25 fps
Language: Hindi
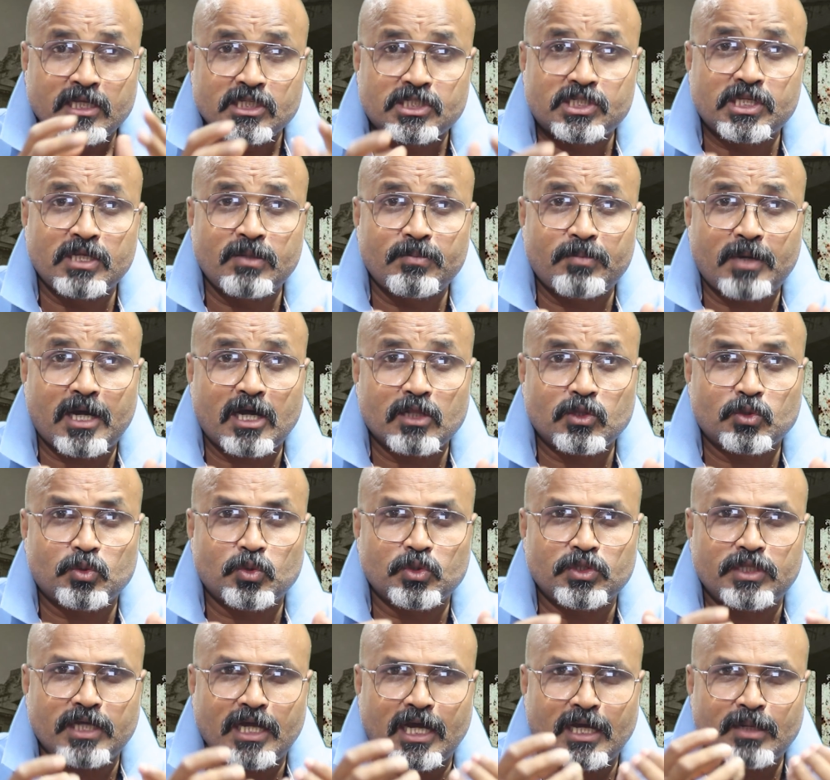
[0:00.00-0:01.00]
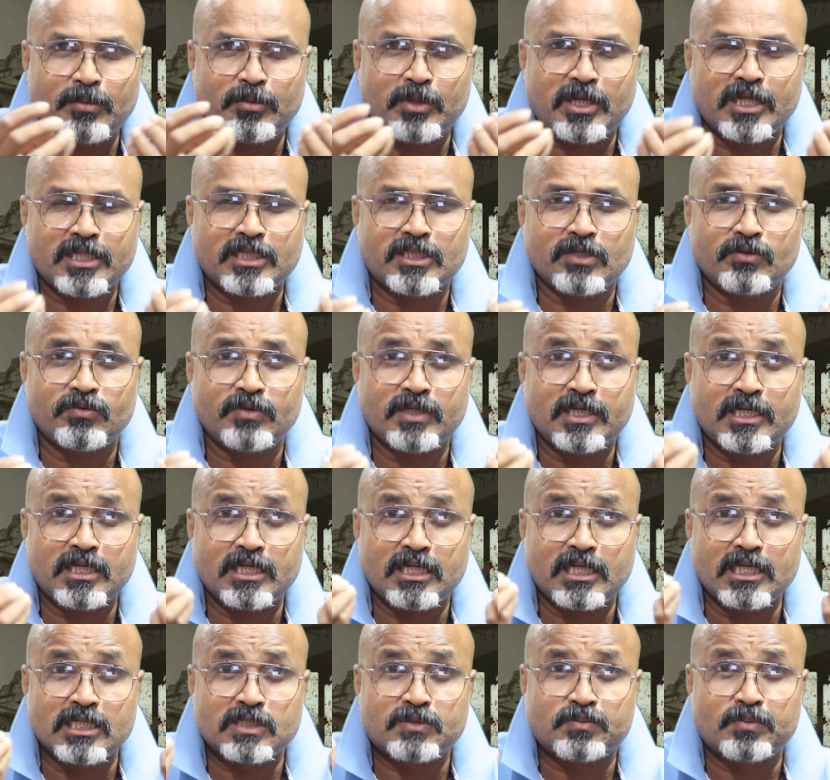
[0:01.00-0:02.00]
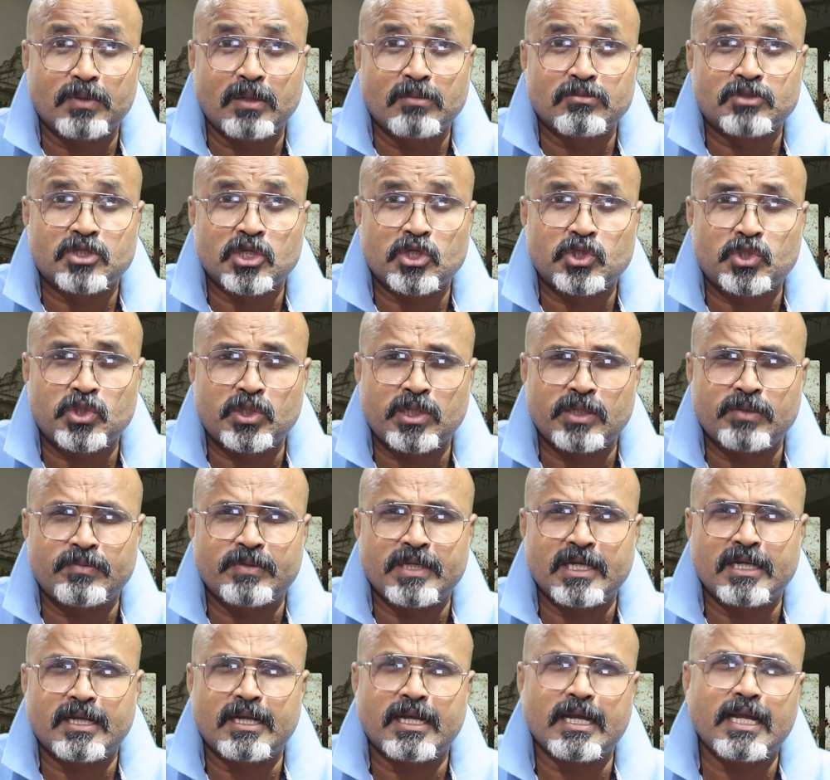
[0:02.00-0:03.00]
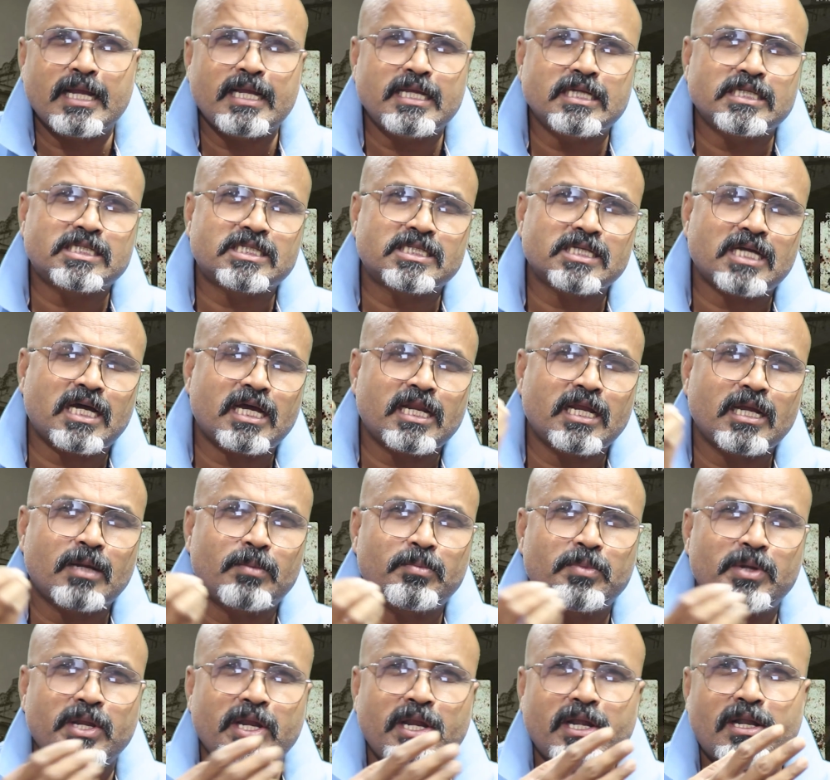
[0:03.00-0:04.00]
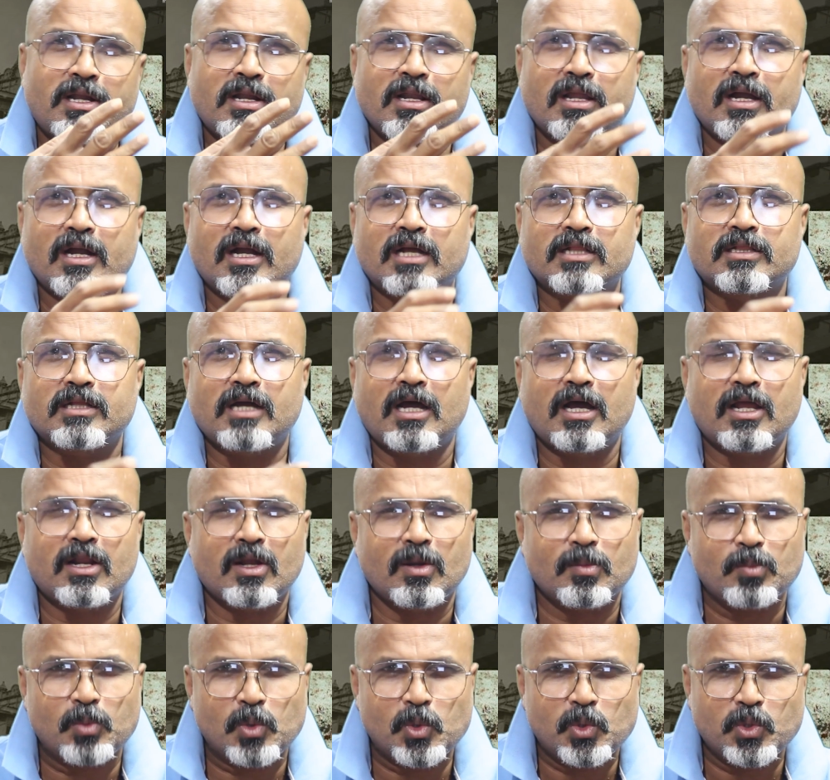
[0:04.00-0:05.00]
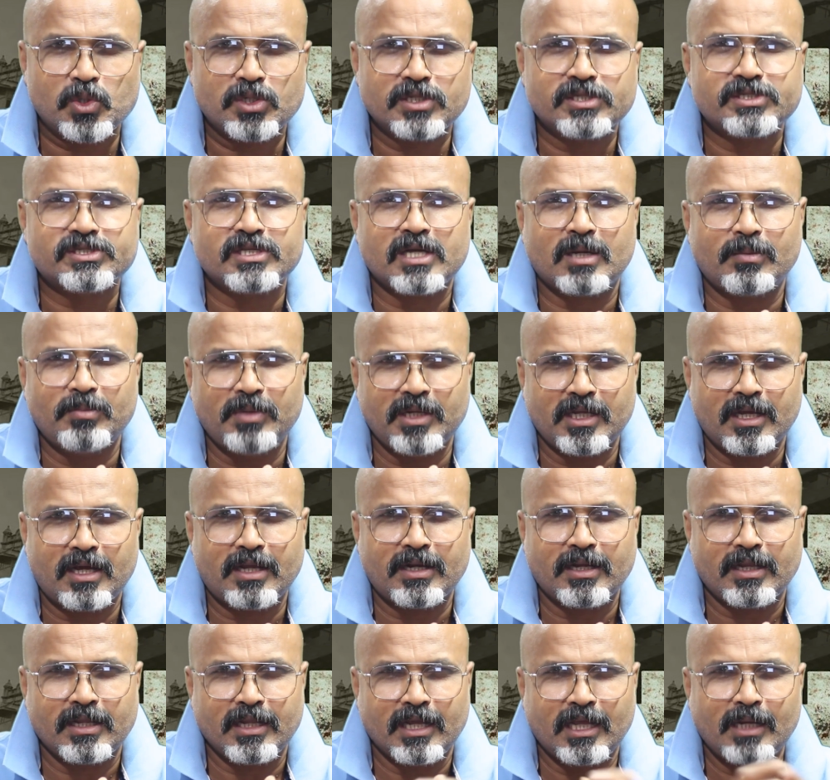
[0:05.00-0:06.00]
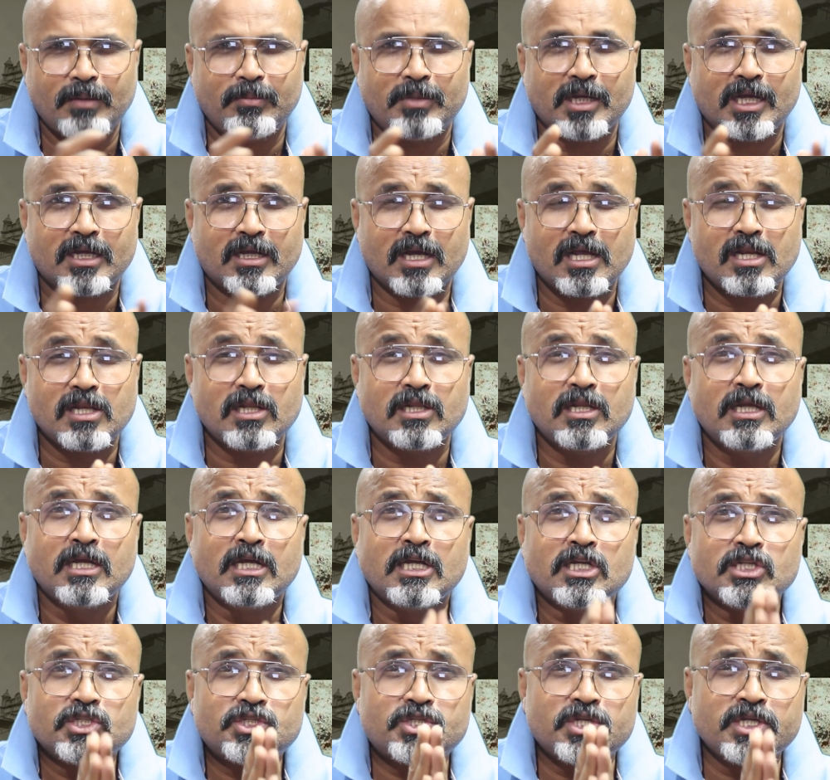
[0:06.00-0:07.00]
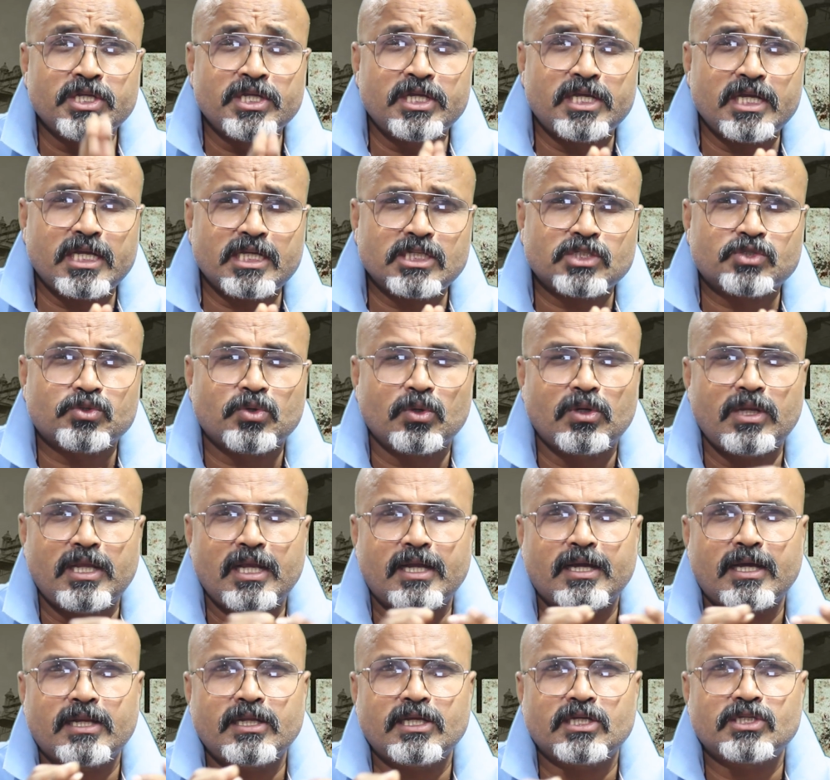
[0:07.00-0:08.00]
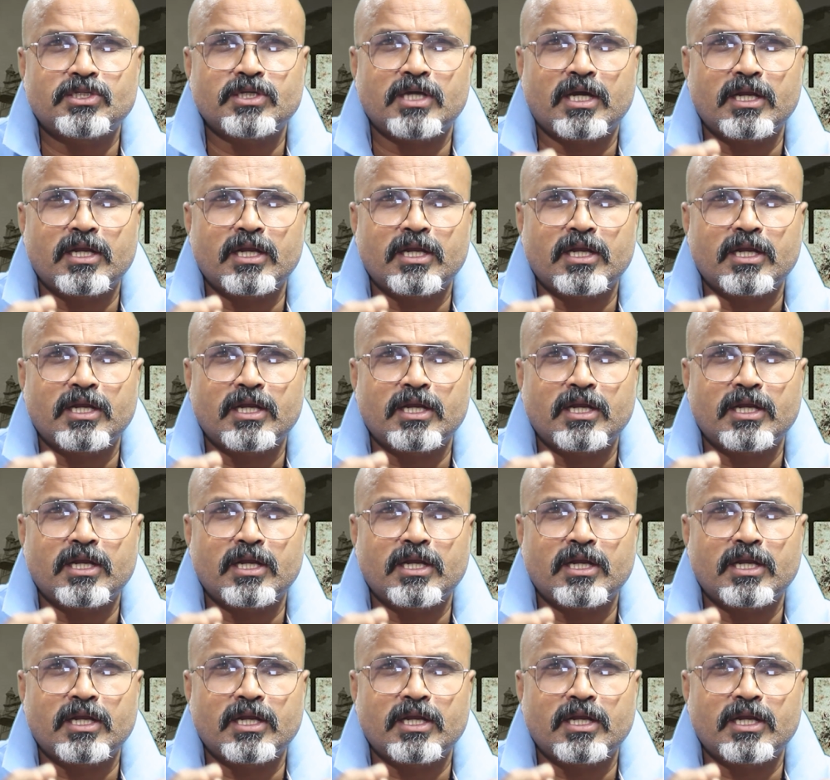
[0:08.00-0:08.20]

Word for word: इसी बात को ध्यान में रखते हुए इस फिल्म से जुड़े हुए कई सारे अपडेट लगातार हम लोगों के सामने आ रहे हैं यानी भैया कल चिंगेज को लेकर यह